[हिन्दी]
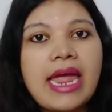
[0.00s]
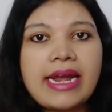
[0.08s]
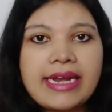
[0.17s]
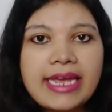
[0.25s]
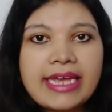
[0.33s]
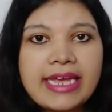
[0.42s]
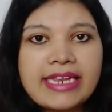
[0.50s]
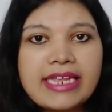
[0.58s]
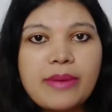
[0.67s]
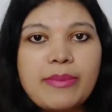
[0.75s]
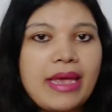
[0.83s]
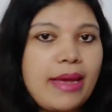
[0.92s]
एंड नेक
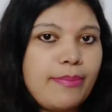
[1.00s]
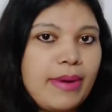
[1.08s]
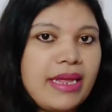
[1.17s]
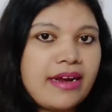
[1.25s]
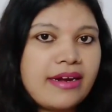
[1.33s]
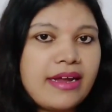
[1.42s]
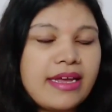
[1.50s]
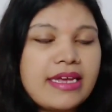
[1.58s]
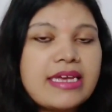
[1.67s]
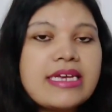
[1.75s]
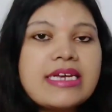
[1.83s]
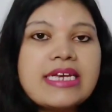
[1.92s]
एरिया में अप्लाई करना है